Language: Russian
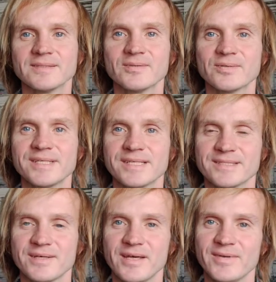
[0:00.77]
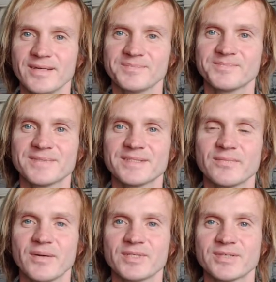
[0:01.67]
Друзья, здравия!
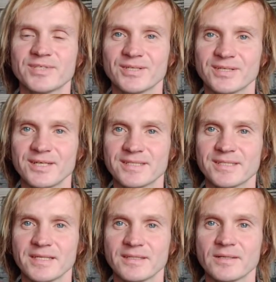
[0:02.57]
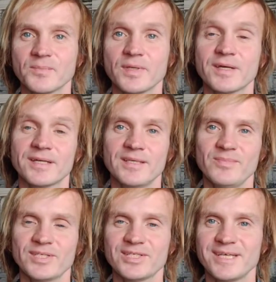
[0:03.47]
С вами Шевченко Александр и
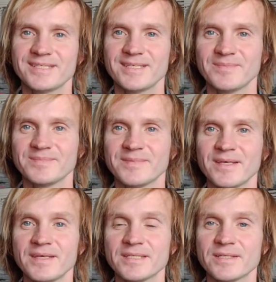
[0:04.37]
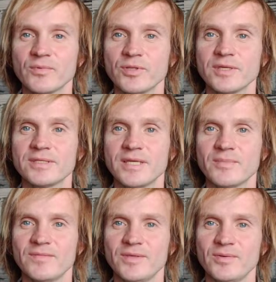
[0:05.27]
Академия Счастья. Сегодня
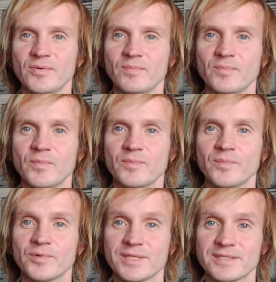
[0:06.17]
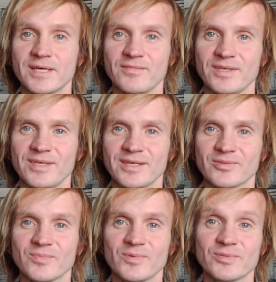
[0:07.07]
тема видео о наставнике, о
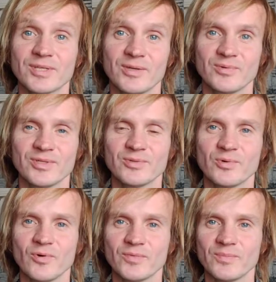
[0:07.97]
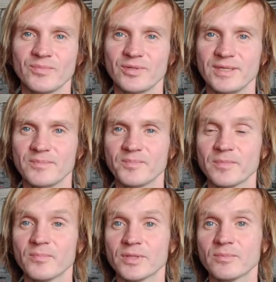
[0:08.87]
том, нужен ли он на духовном пути.
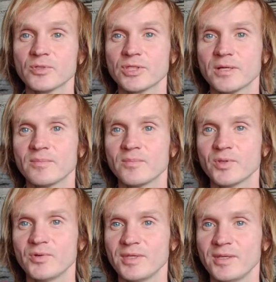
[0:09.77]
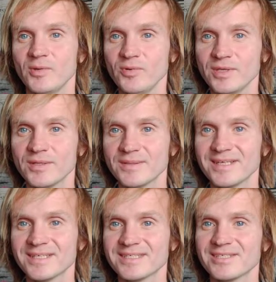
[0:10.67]
Потому что многие люди
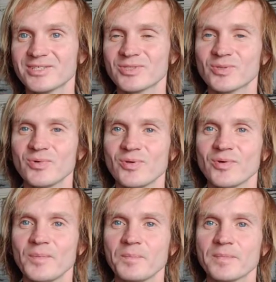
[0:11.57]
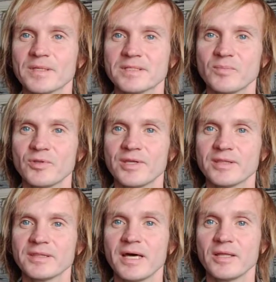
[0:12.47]
зачастую
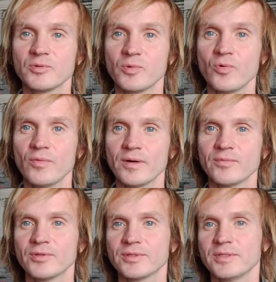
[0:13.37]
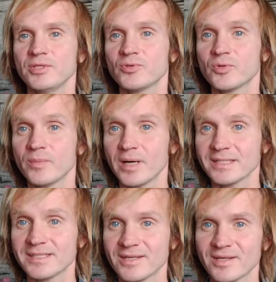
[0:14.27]
смотрят на другого, вот, ищут
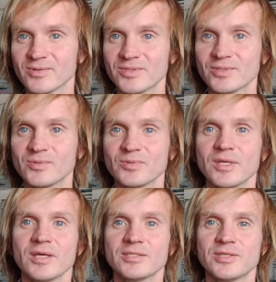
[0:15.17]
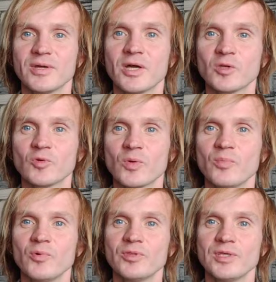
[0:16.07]
мастера, то есть человека, который
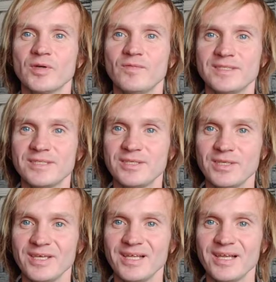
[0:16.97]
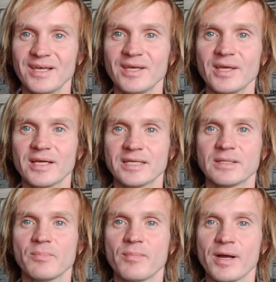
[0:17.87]
будет их вести или
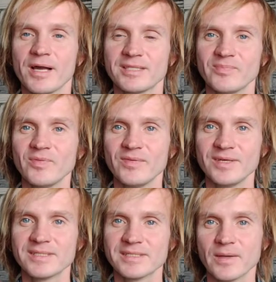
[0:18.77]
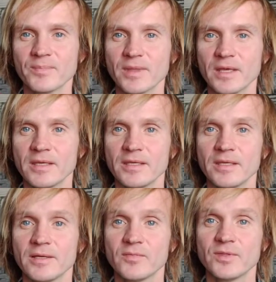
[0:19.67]
как-то помогать им двигаться.
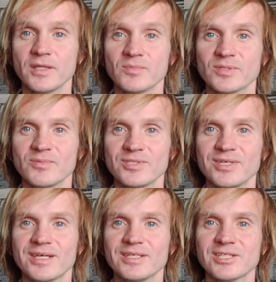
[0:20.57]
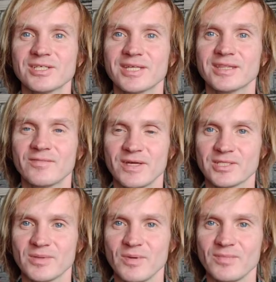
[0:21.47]
И в данном случае, конечно же, это
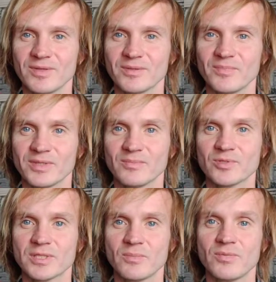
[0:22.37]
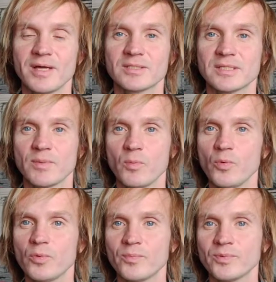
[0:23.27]
важный момент, потому что бывает
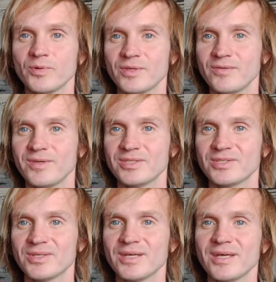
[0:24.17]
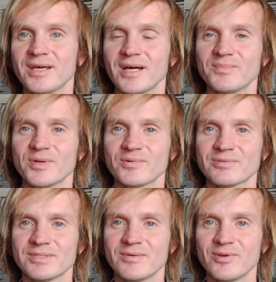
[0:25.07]
самому многие вещи
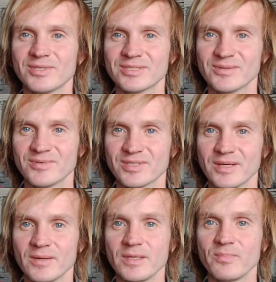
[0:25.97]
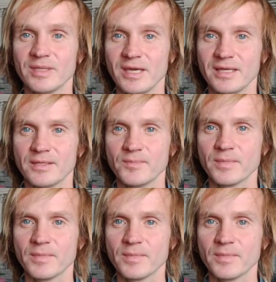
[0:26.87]
обнаружить довольно сложно и понять.